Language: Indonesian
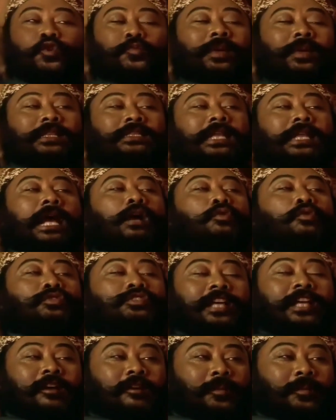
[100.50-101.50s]
Aku
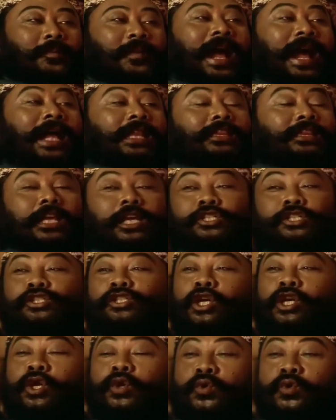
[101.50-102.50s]
bertanggung jawab
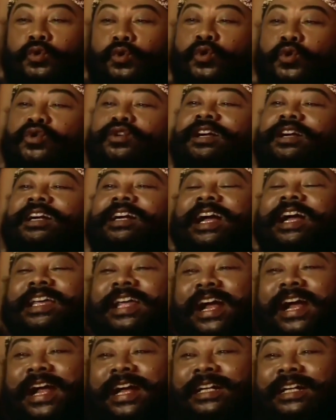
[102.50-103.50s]
atas seluruh
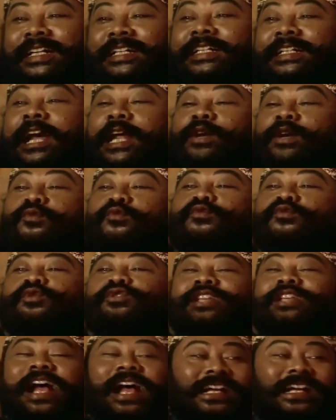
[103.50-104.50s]
kekayaan dan
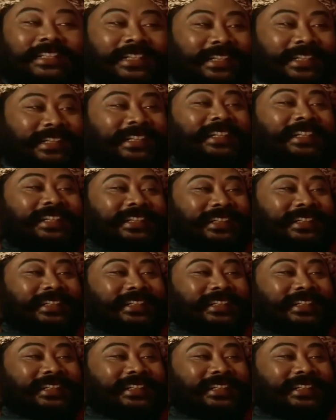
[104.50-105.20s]
usahanya.